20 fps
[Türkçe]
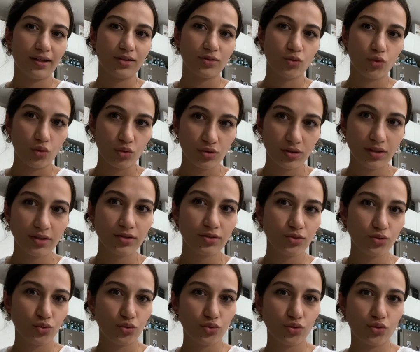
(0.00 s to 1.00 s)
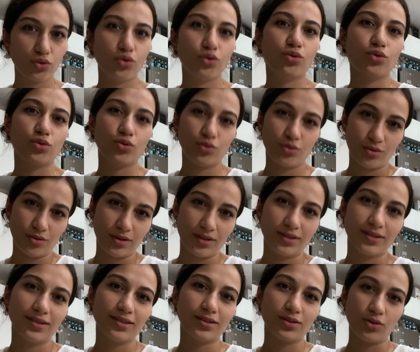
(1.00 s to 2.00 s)
yoğurt alırız küçük. Onu
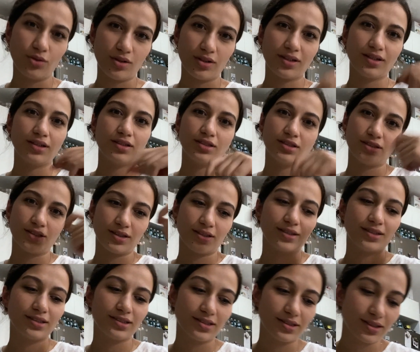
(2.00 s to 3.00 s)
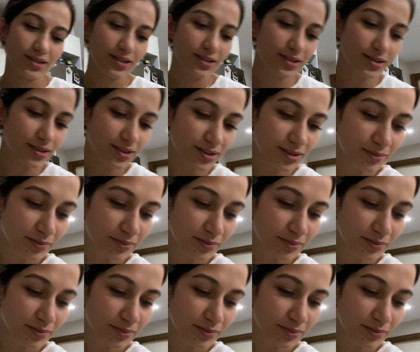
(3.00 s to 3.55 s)
kullanırız. Öyle karıştıra karıştıra yeriz.